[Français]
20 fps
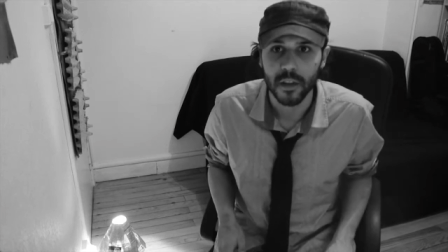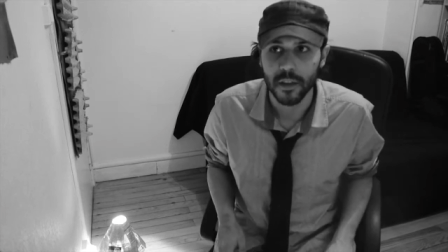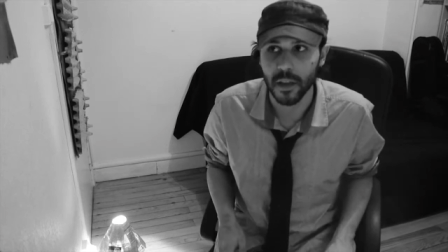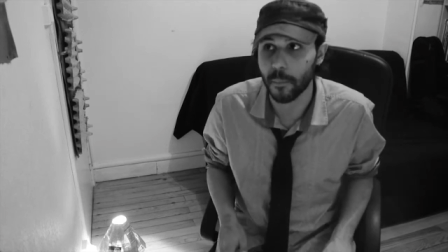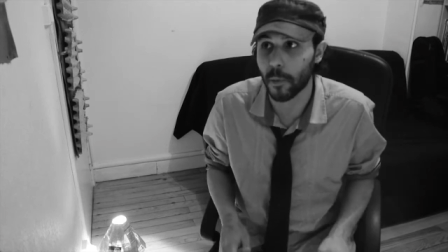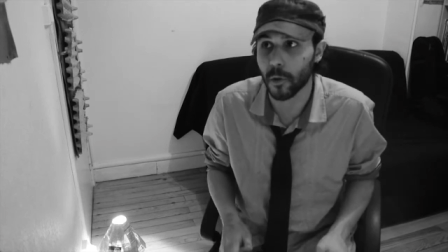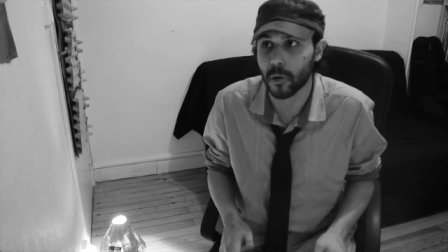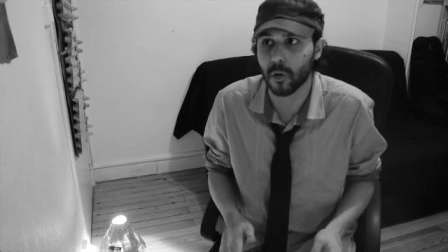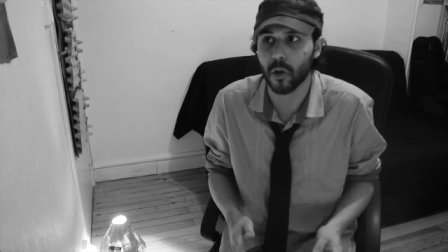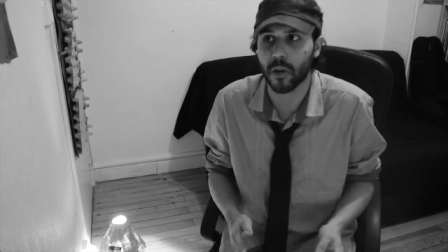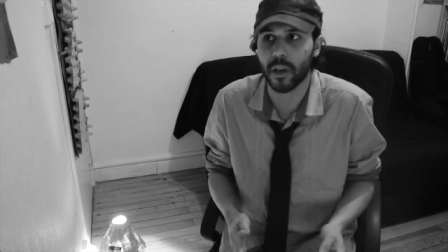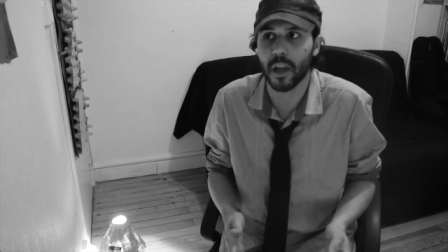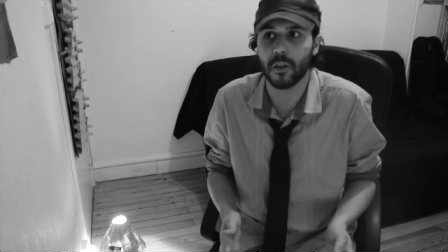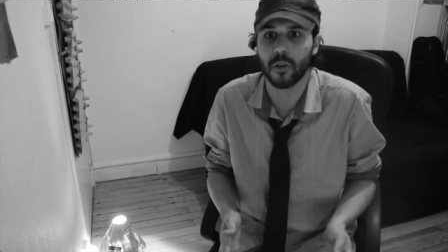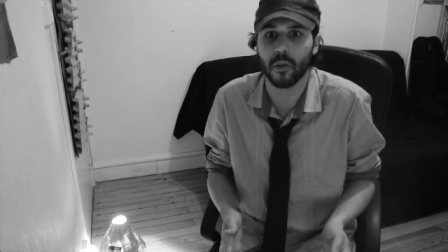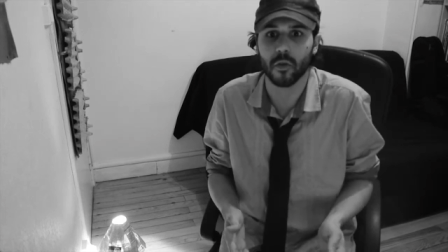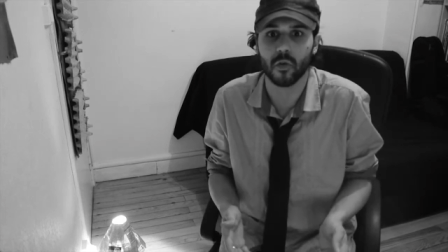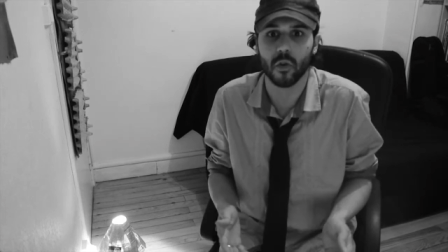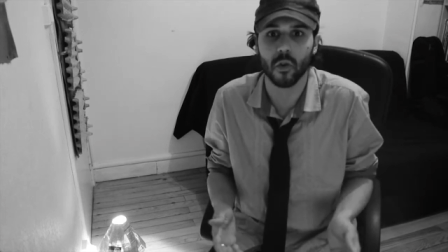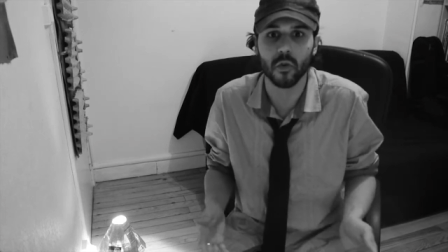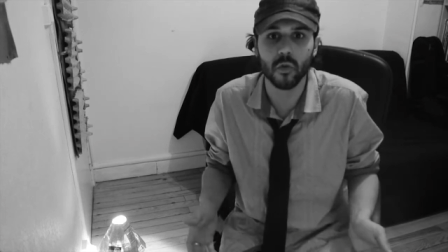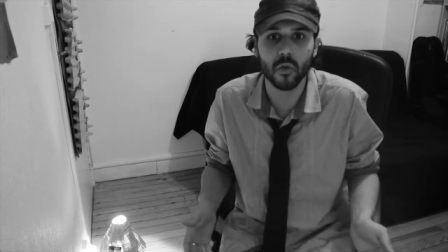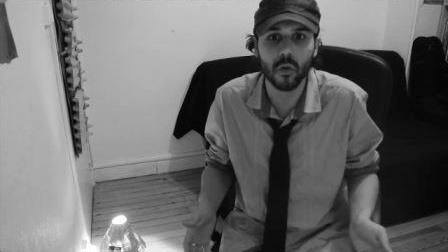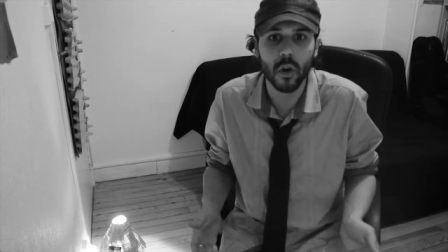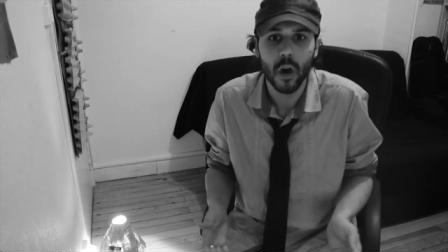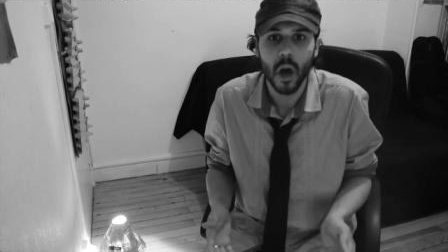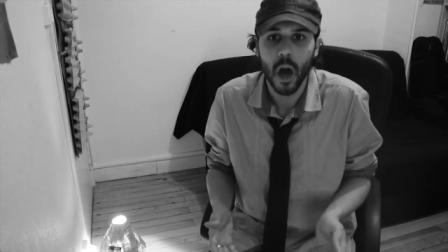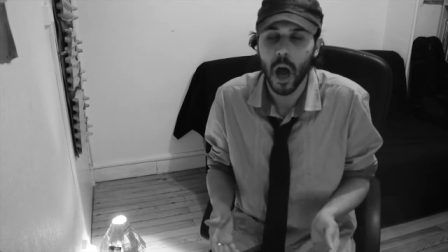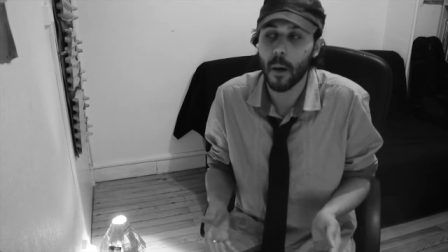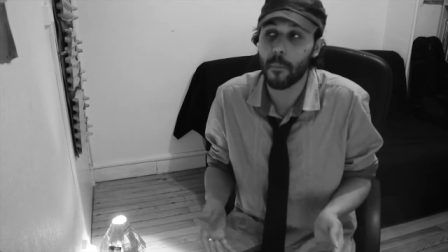N'importe lequel d'entre
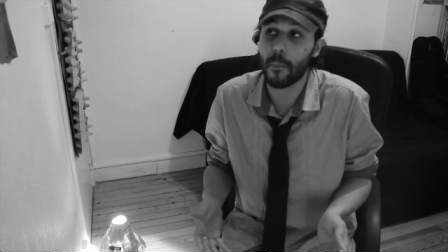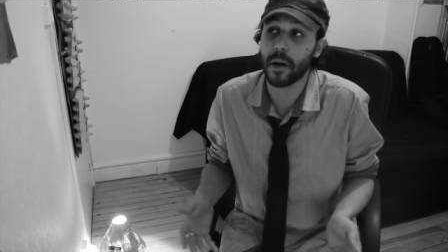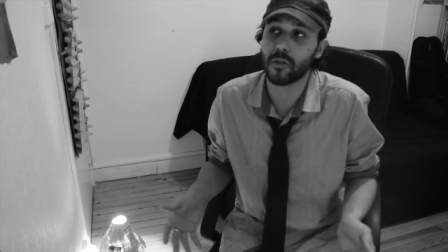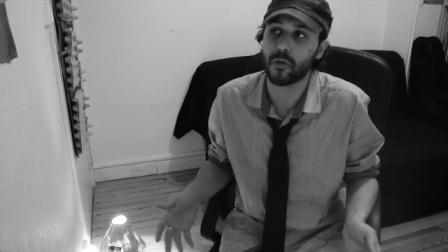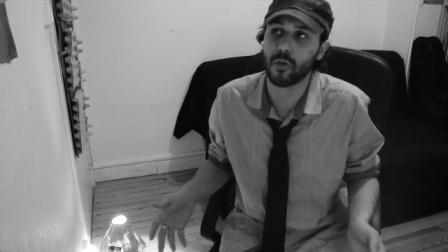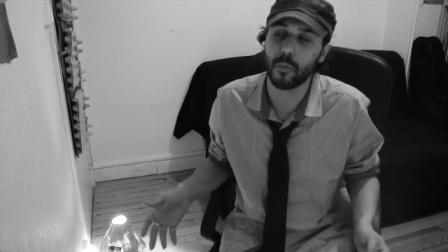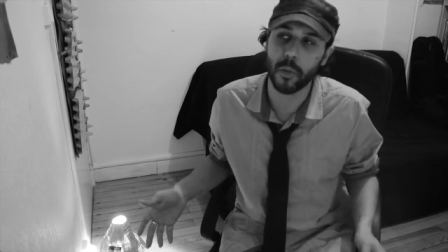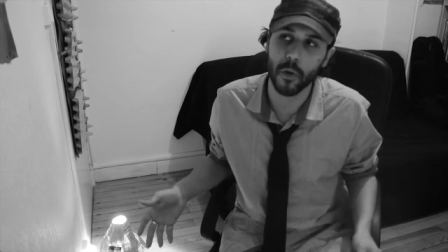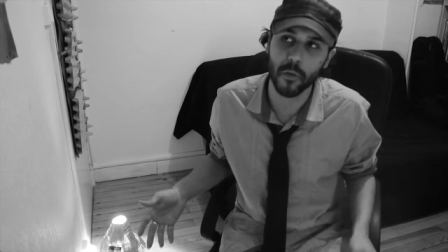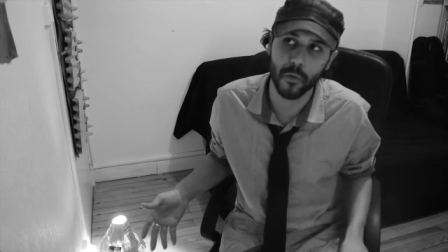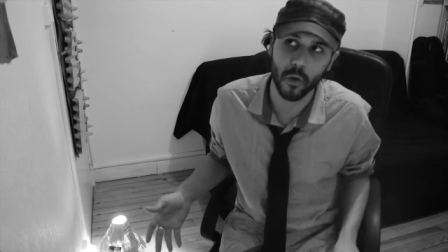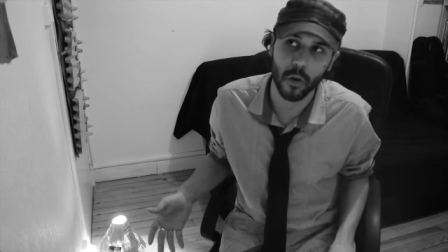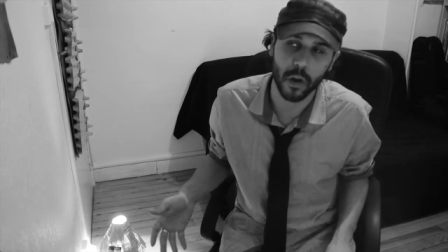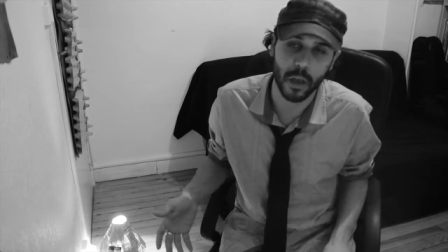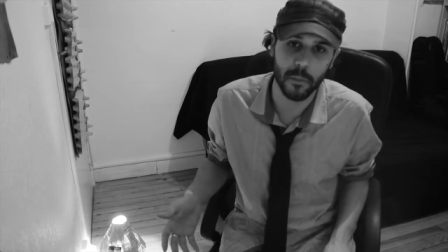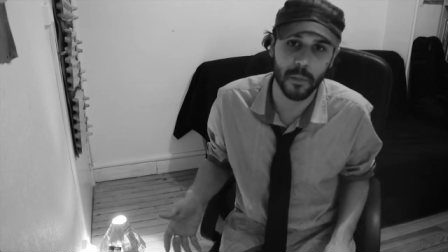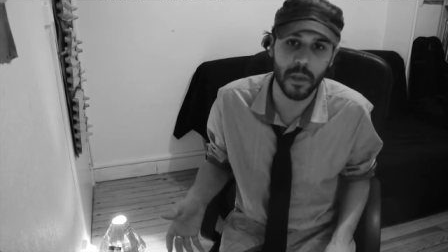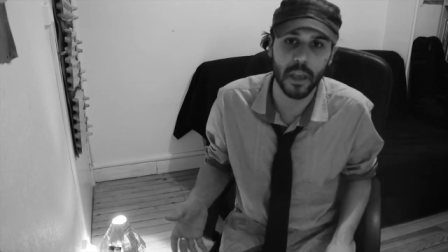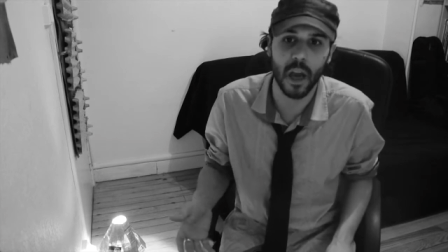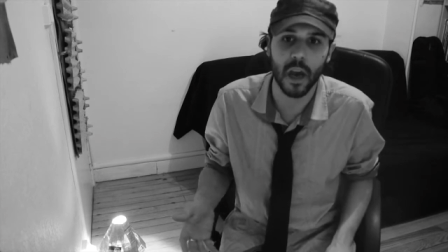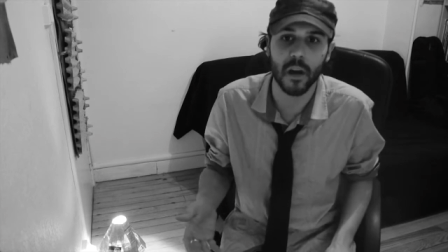nous, à part ce pauvre Rémi,